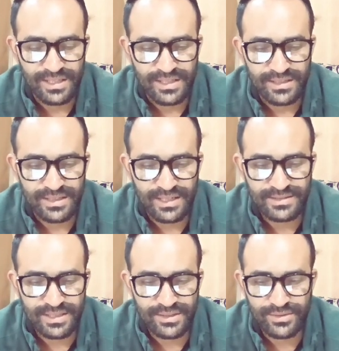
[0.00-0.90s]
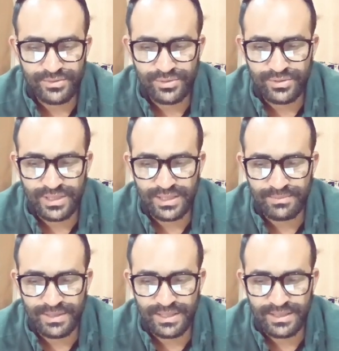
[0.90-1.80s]
यहाँ से जो है
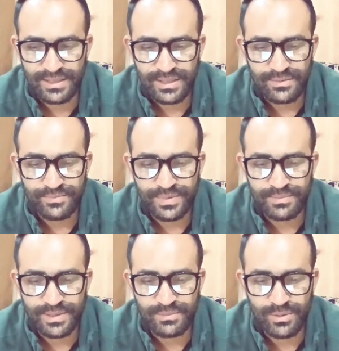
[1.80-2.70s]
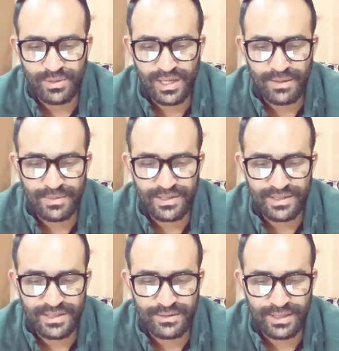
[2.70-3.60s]
अपना फिफ्टी मूविंग एवरेज
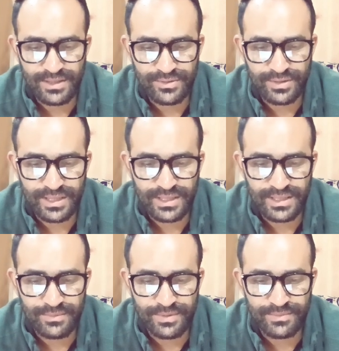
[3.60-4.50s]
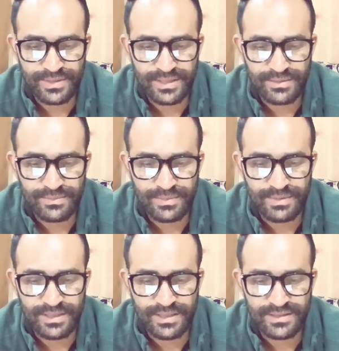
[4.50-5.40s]
है ये वाला जो है ये फिफ्टीन
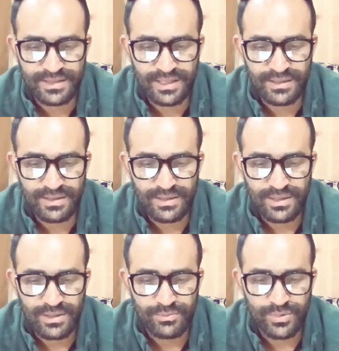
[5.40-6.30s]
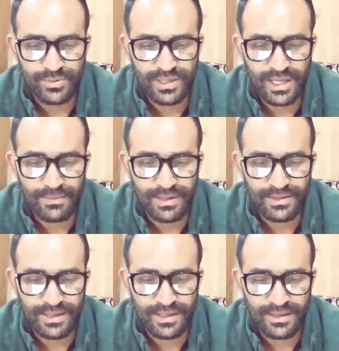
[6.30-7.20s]
फिफ्टीन डेज़ का मूविंग
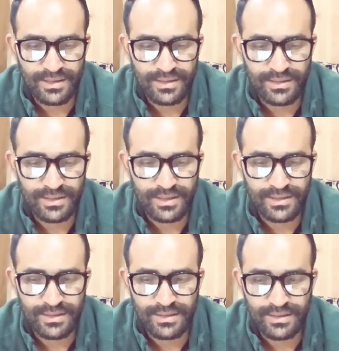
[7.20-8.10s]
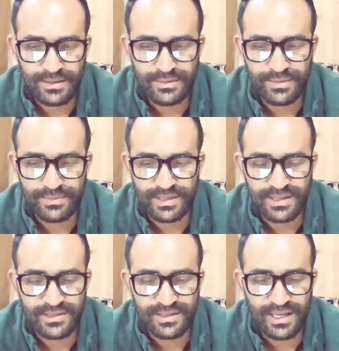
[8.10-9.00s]
एवरेज है ठीक है जी ये फिफ्टीन
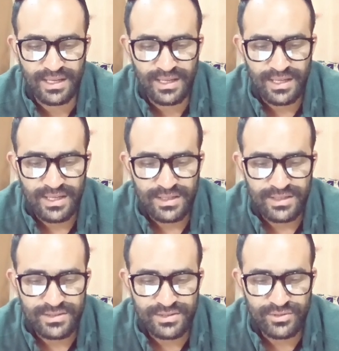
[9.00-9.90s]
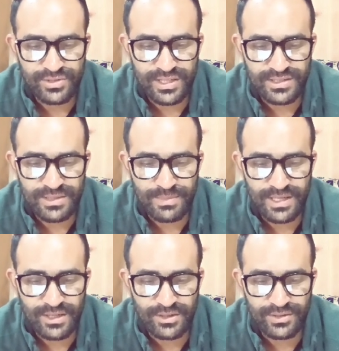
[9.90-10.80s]
डेज़ का है इसको जैसे
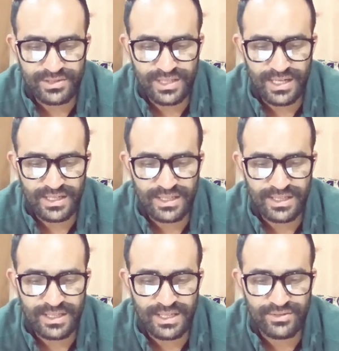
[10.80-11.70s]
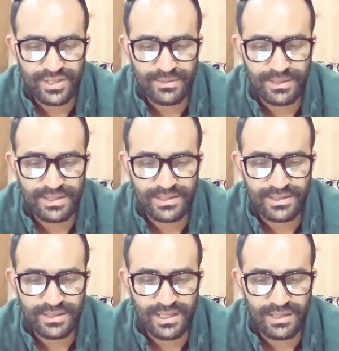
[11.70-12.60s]
ब्रेकआउट इस कैंडल ने किया उसके बाद देख
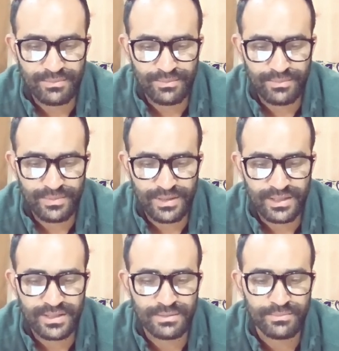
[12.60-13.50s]
सकते हैं आप एकदम